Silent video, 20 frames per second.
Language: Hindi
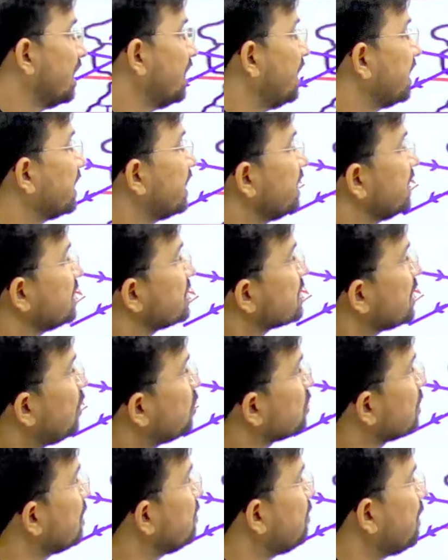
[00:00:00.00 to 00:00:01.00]
लेकिन इसका
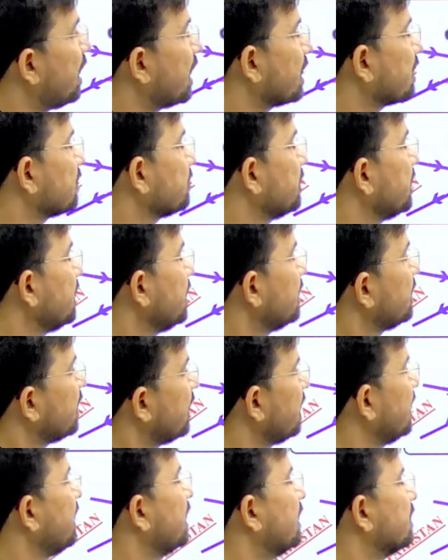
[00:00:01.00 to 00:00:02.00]
उद्गम भारत में
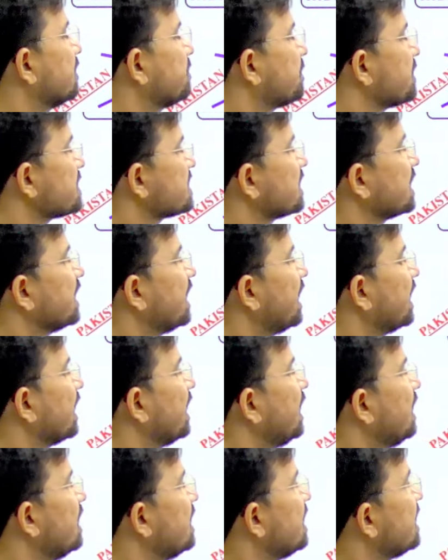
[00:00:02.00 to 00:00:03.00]
नहीं है तो प्रश्न क्या
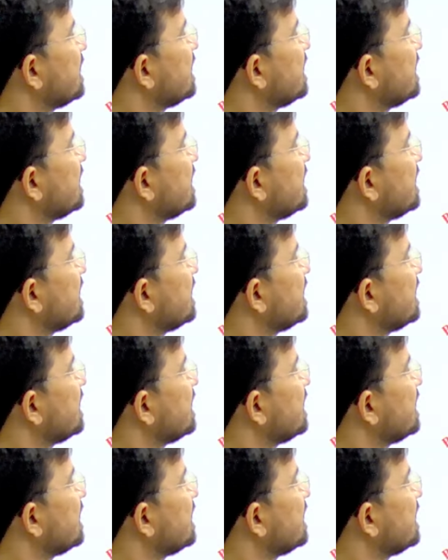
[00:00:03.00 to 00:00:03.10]
आएगा